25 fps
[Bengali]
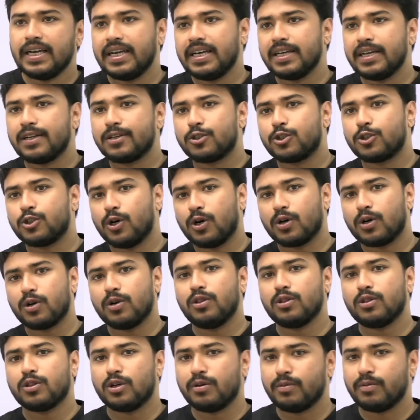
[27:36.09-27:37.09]
এর
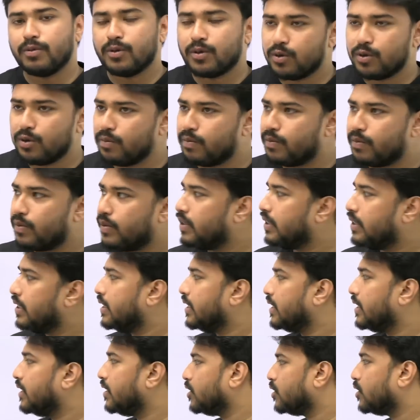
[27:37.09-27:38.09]
সরলতম রূপ
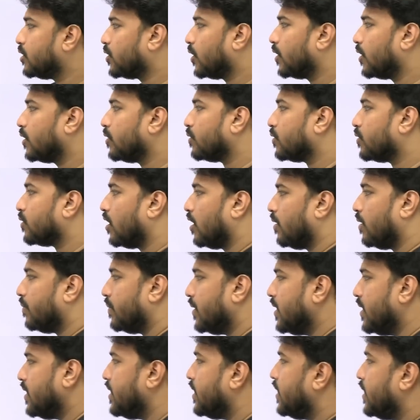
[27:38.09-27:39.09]
সঠিক উত্তর হবে